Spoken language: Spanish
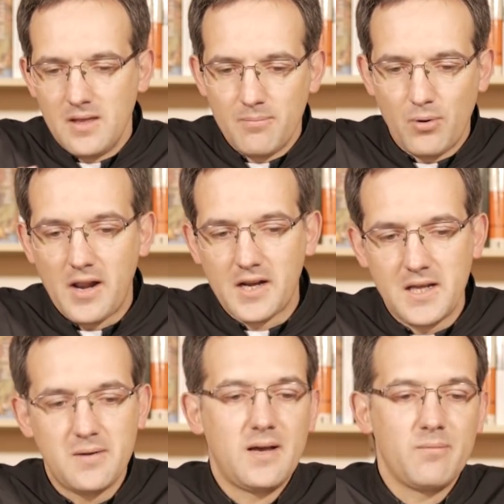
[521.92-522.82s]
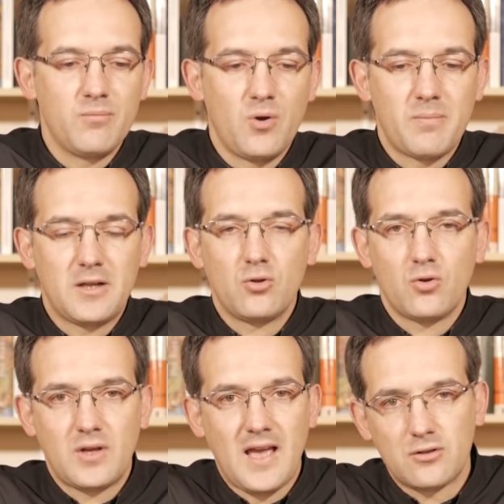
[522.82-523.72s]
por arriba,
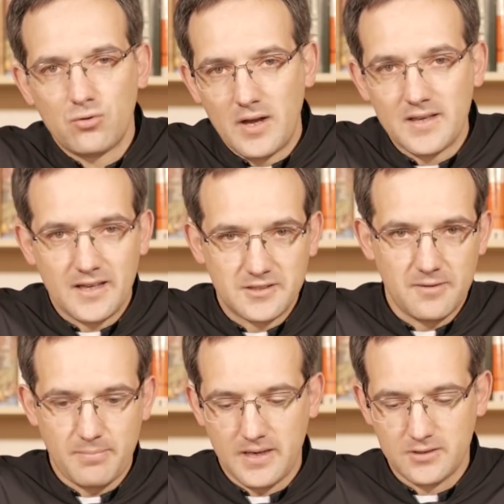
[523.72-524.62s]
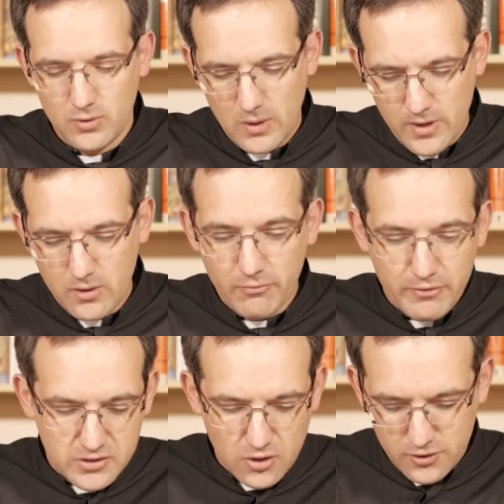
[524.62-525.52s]
nombrando qué actos hay que hacer para hacer una buena
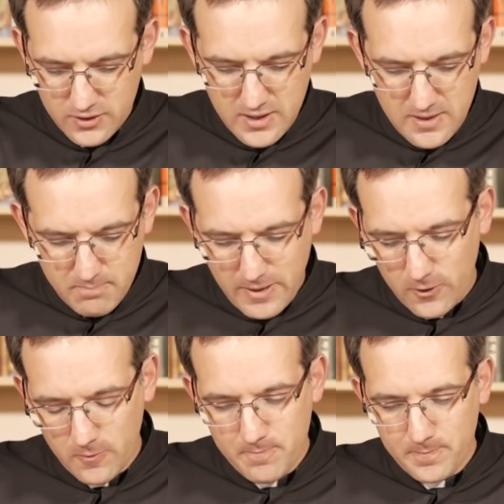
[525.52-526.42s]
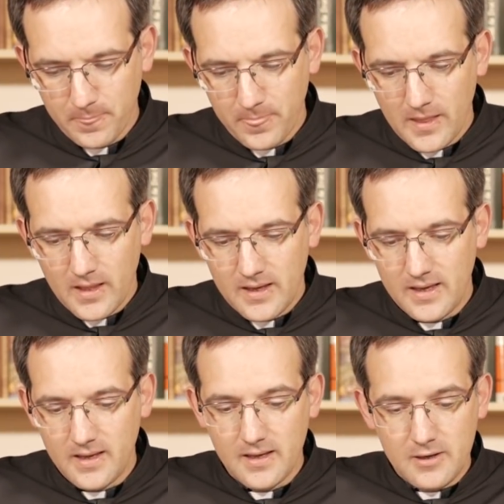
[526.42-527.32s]
confesión, pero
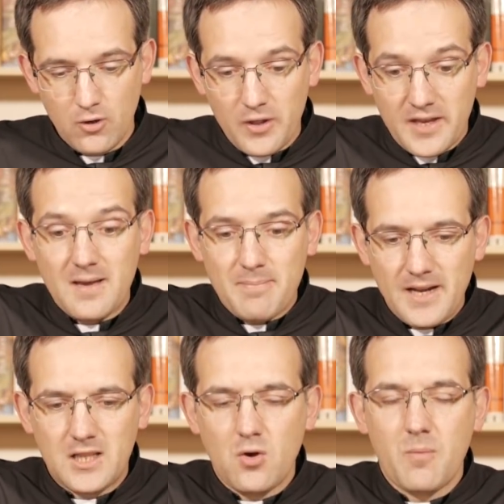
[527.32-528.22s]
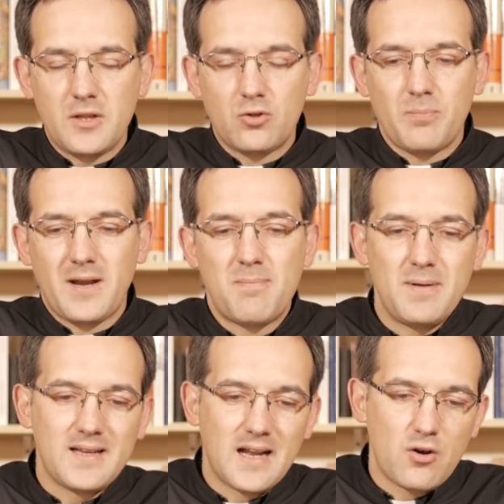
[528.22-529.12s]
eh, lo dejé para este momento para
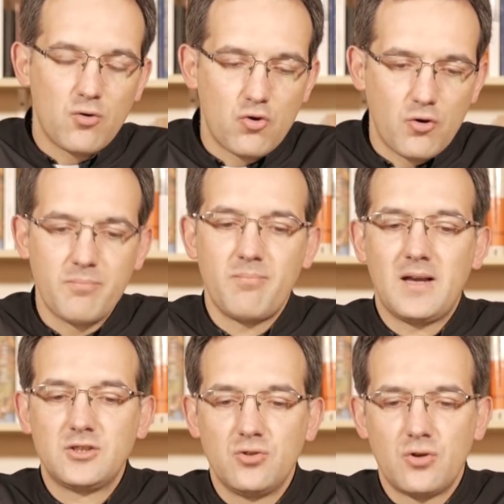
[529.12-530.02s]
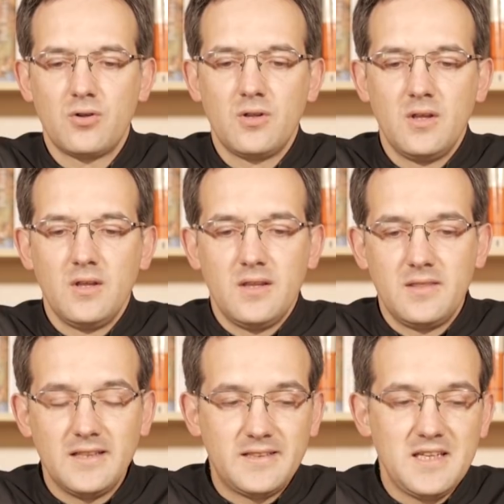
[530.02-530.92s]
explicarlo con mayor
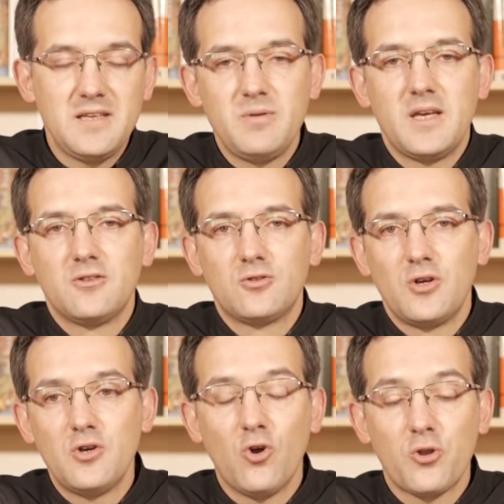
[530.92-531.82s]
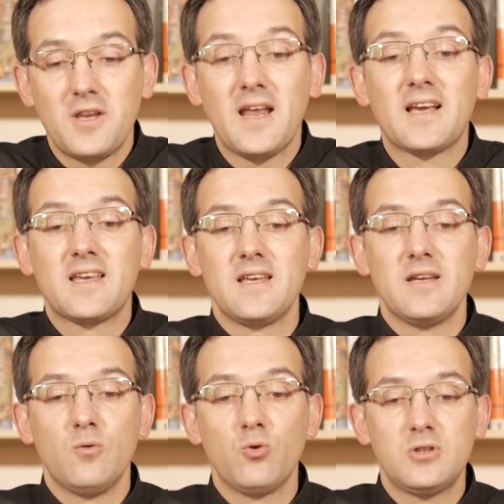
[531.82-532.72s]
detenimiento en orden a
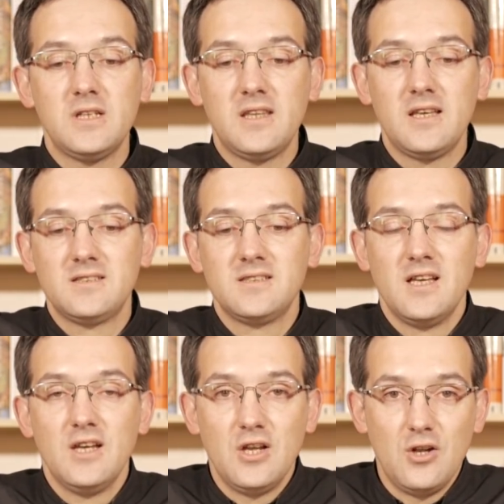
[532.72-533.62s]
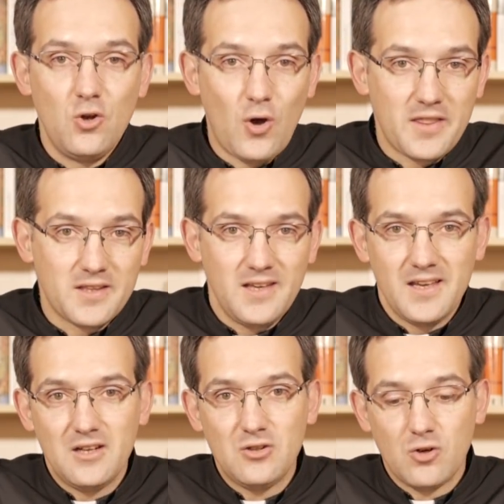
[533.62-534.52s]
que ustedes lo
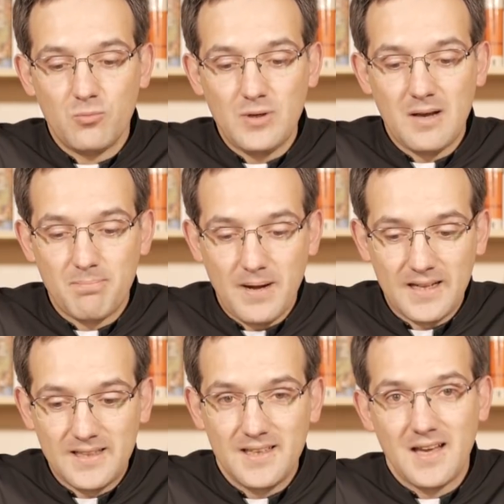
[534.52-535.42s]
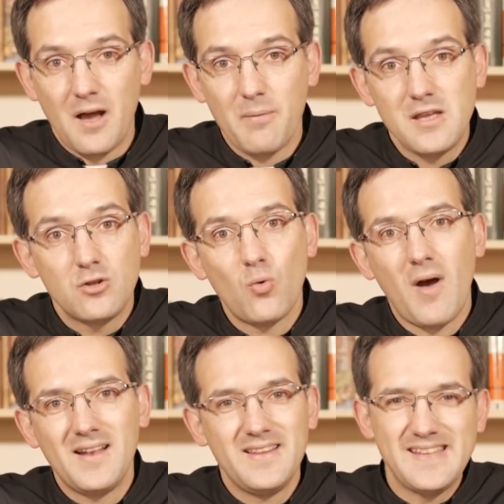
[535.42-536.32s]
adquieran como una práctica
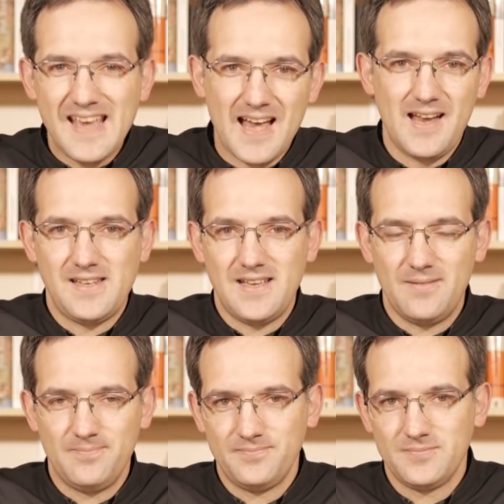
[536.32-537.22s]
habitual diaria.